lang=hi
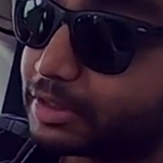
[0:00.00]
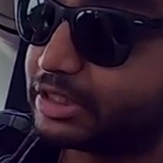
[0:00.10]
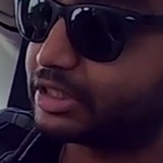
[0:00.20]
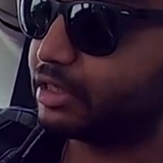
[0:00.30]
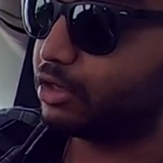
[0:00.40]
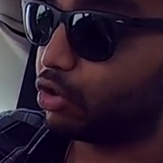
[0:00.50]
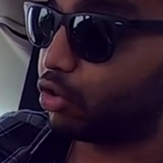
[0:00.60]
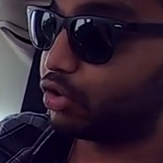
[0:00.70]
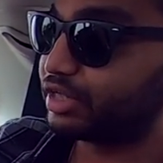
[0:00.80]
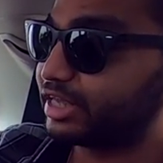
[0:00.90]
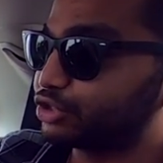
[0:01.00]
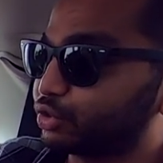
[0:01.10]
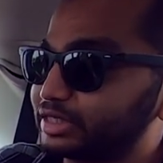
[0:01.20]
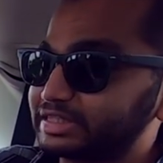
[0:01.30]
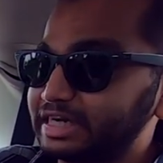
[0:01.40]
पोजिशन और ये
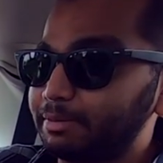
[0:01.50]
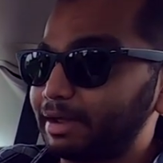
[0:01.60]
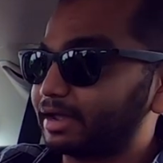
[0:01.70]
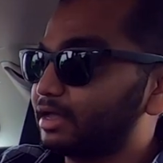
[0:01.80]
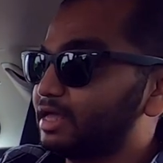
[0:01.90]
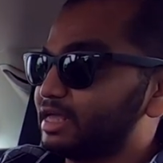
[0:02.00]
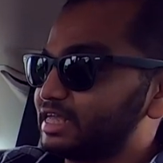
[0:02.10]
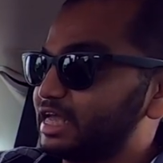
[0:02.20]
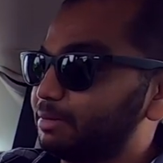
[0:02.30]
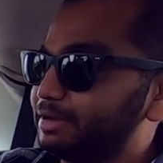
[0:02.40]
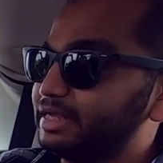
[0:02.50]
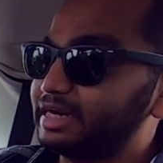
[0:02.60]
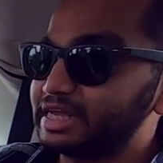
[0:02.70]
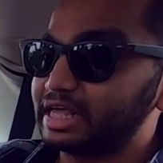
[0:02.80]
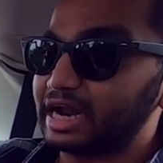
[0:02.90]
जो है सीट बैक ये भी
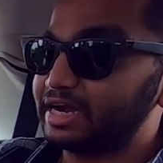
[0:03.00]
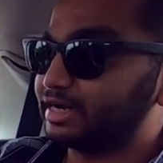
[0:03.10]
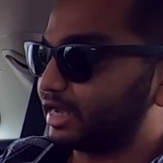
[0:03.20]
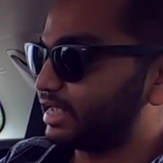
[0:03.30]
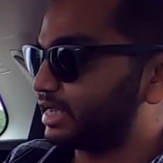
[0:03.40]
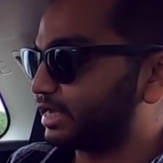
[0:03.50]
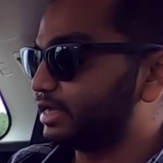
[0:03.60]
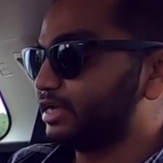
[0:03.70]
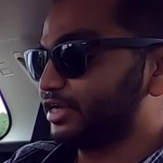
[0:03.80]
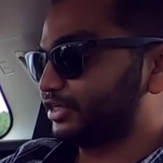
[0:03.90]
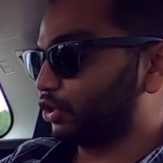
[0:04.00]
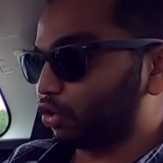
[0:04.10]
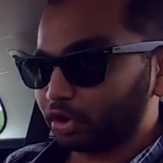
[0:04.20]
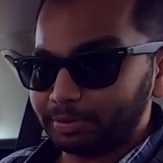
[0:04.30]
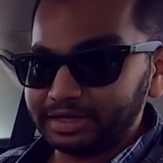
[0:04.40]
रिक्लाइन नहीं है ये
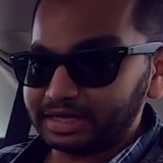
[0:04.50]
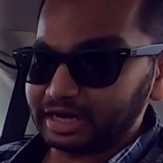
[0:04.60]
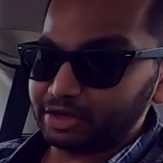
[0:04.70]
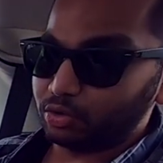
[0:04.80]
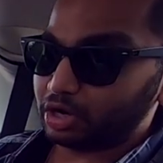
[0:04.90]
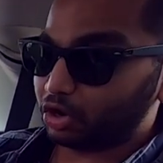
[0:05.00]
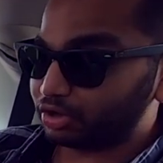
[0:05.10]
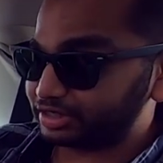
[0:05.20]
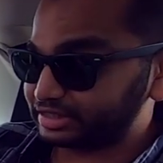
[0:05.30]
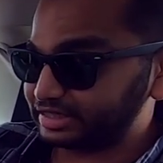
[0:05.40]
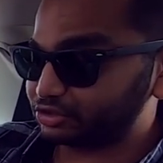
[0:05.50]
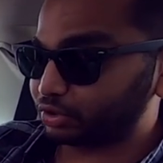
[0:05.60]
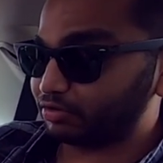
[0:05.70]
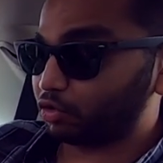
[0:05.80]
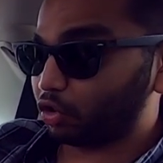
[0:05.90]
और भी रिक्लाइन होगा और ये सीट
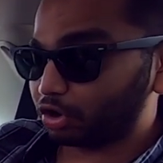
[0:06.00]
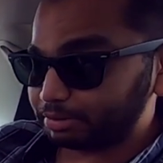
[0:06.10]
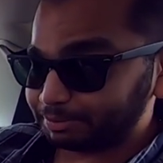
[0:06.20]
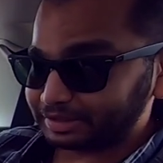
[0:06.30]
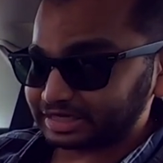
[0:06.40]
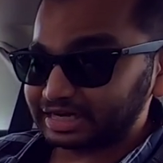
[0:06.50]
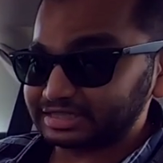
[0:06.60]
जो है वो और भी पीछे